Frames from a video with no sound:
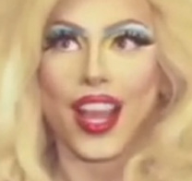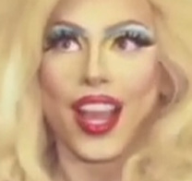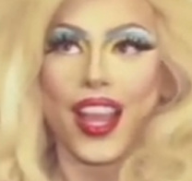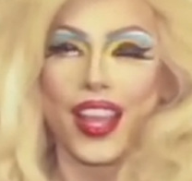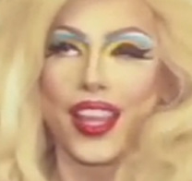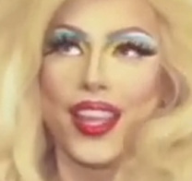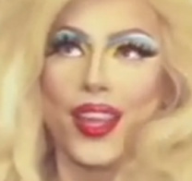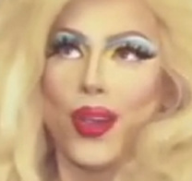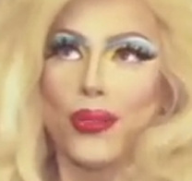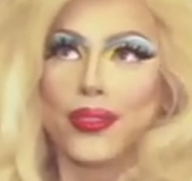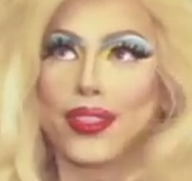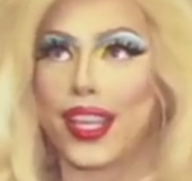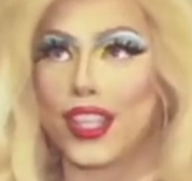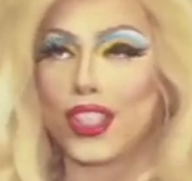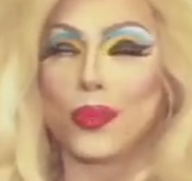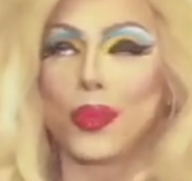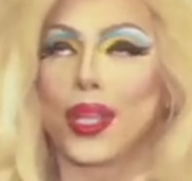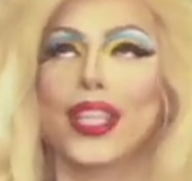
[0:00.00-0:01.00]
Eu, desde
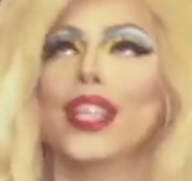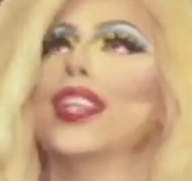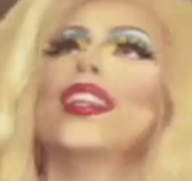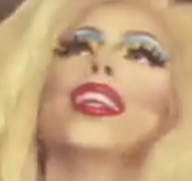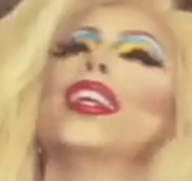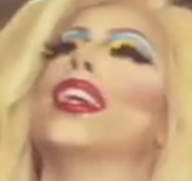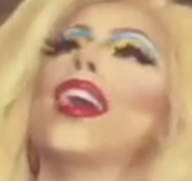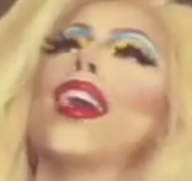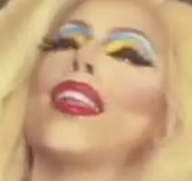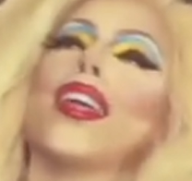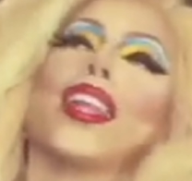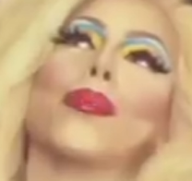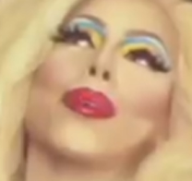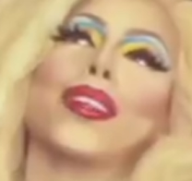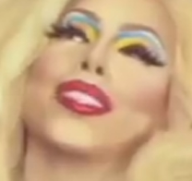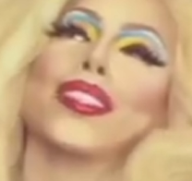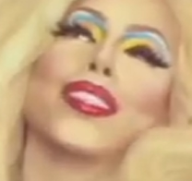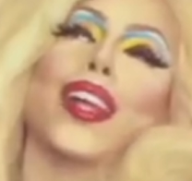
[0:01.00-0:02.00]
pequenininha, lá na minha
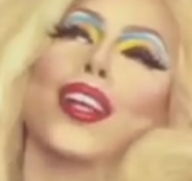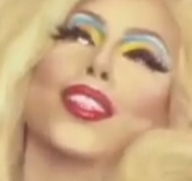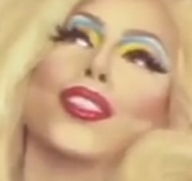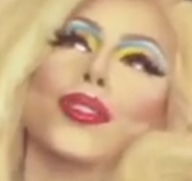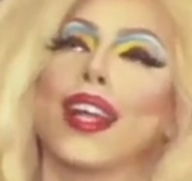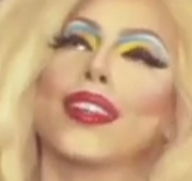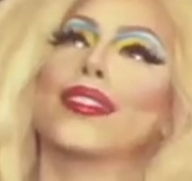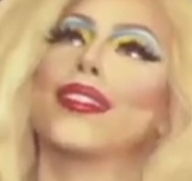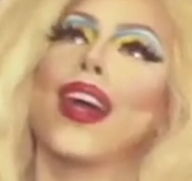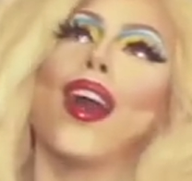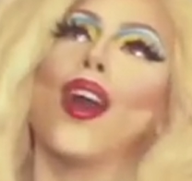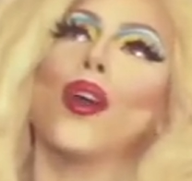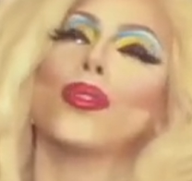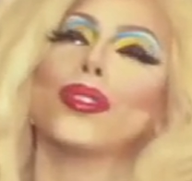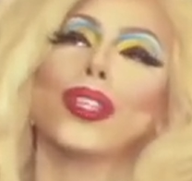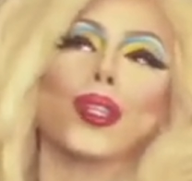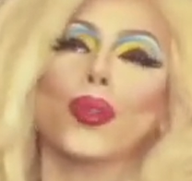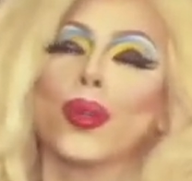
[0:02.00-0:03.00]
cidade
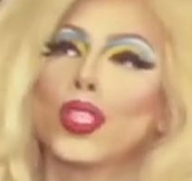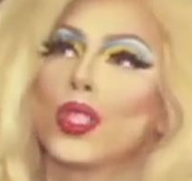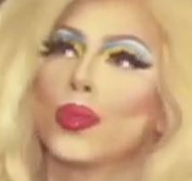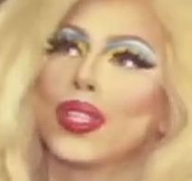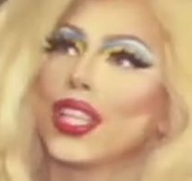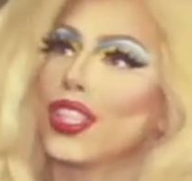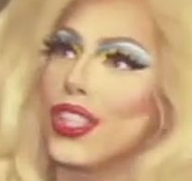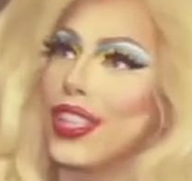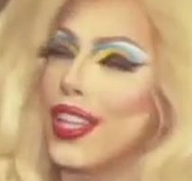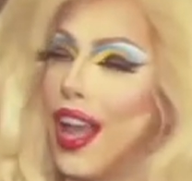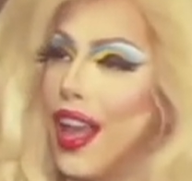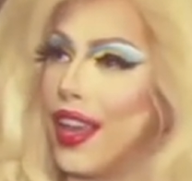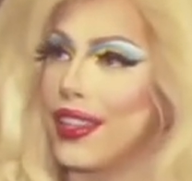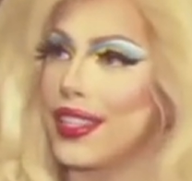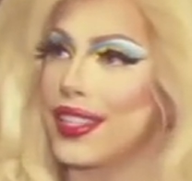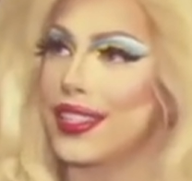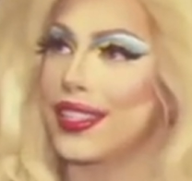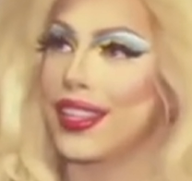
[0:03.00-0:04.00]
natal, no interior de Minas
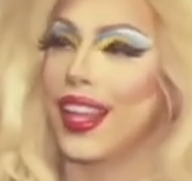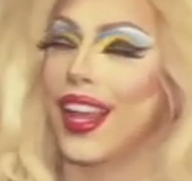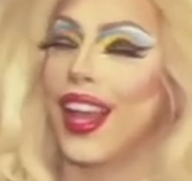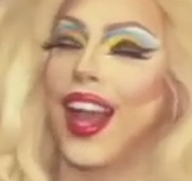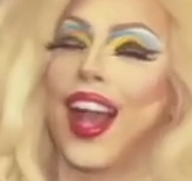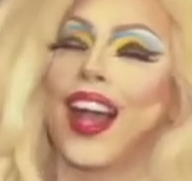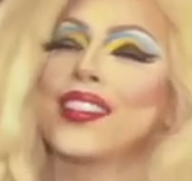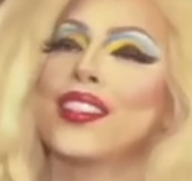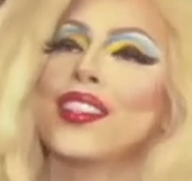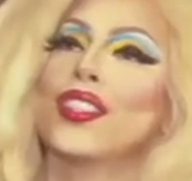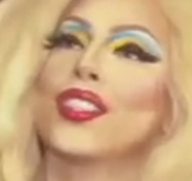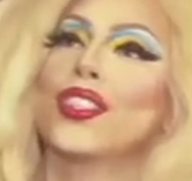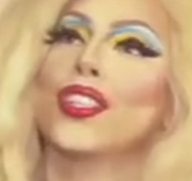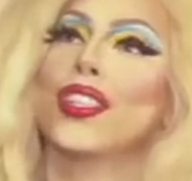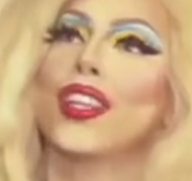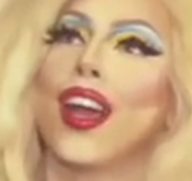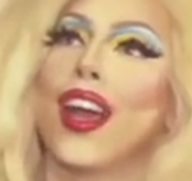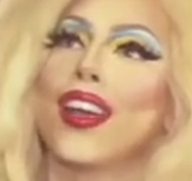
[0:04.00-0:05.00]
Gerais,
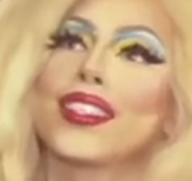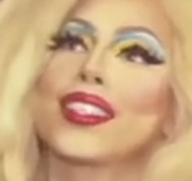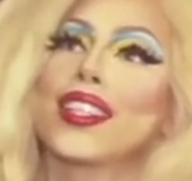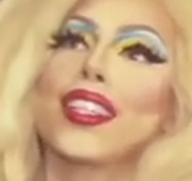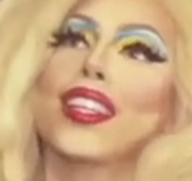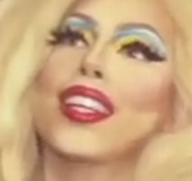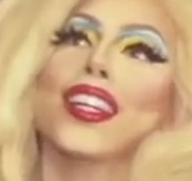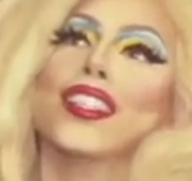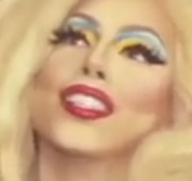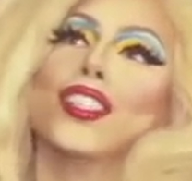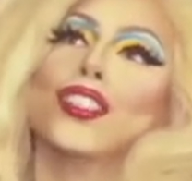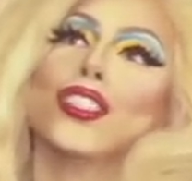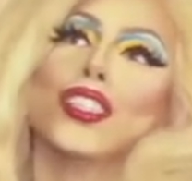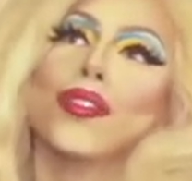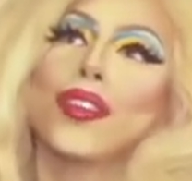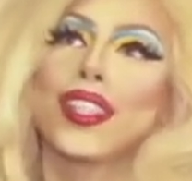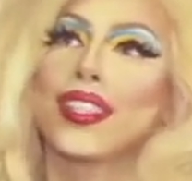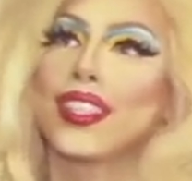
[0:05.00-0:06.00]
assistia as grandes
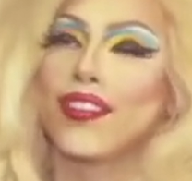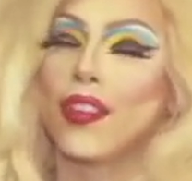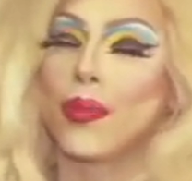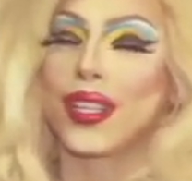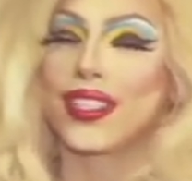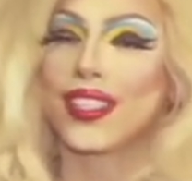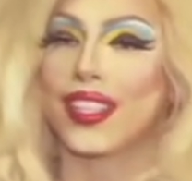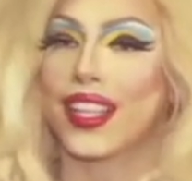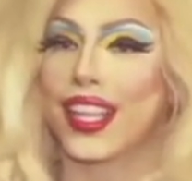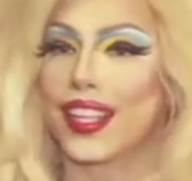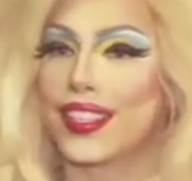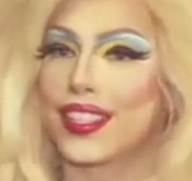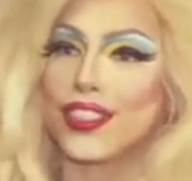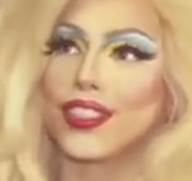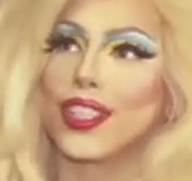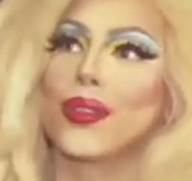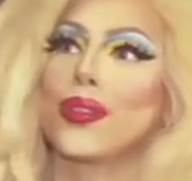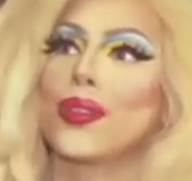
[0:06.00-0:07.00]
divas da TV brasileira
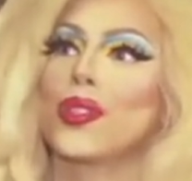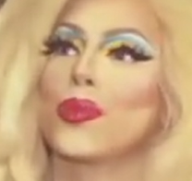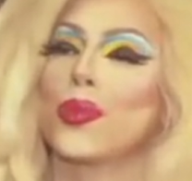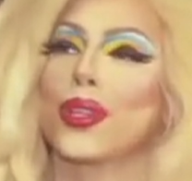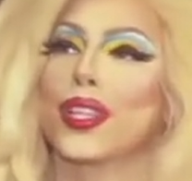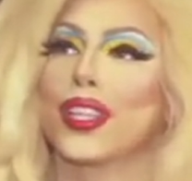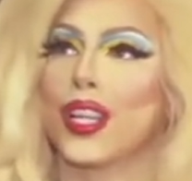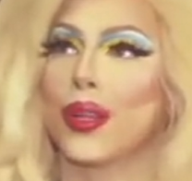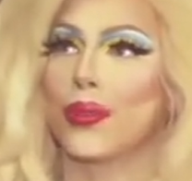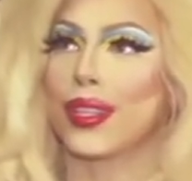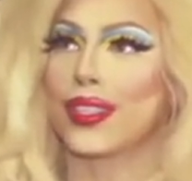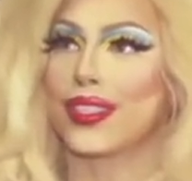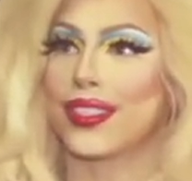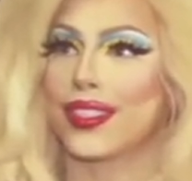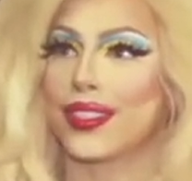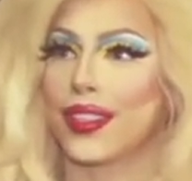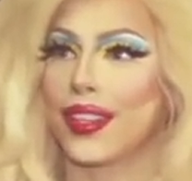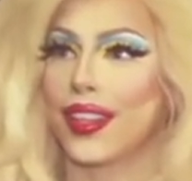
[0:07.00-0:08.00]
assistindo seus
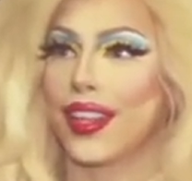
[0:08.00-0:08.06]
programas.